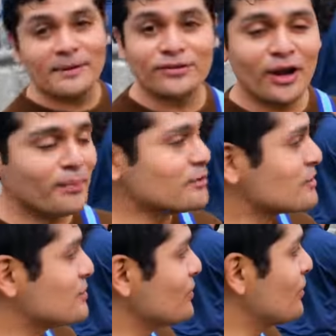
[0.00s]
Pasó la
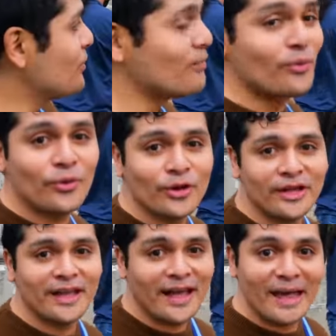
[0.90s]
procesión,
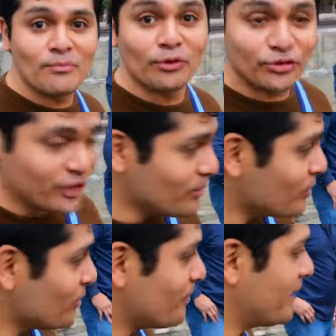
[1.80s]
muy
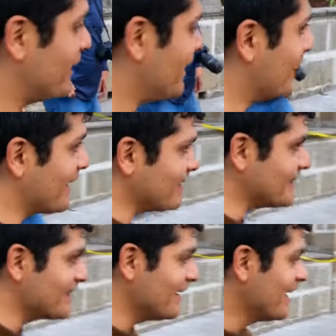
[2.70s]
emotivo ver a la
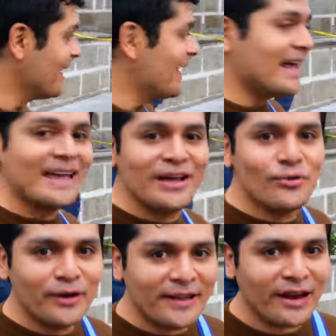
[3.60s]
gente. Y
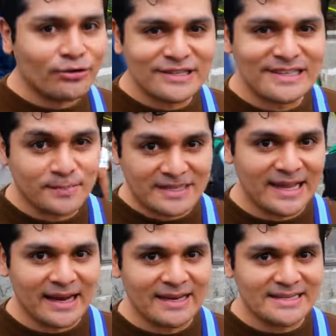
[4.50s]
una de las cosas
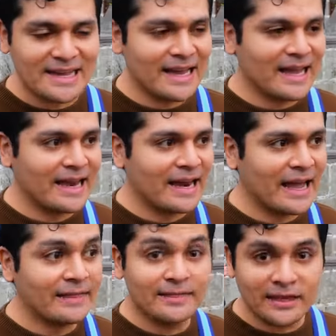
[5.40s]
especiales en
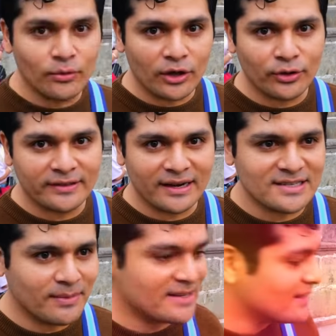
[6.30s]
Antigua durante la Semana